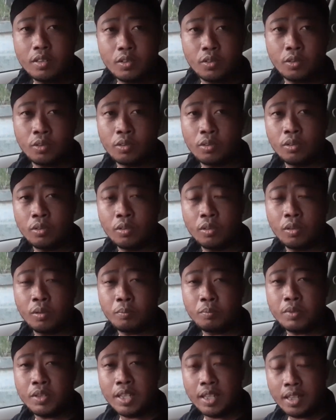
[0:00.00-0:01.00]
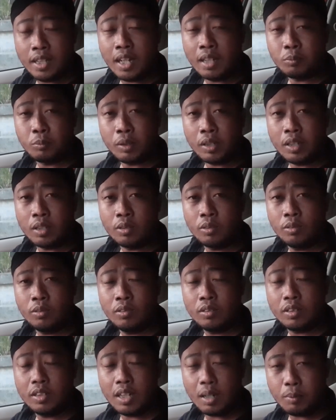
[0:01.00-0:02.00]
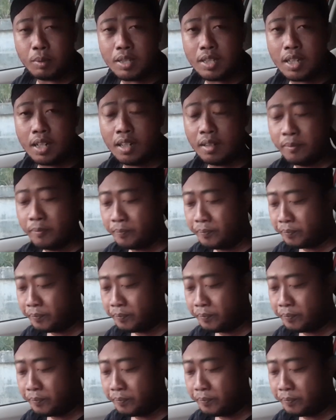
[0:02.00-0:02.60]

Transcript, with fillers: cukup singkat begitu tidak masalah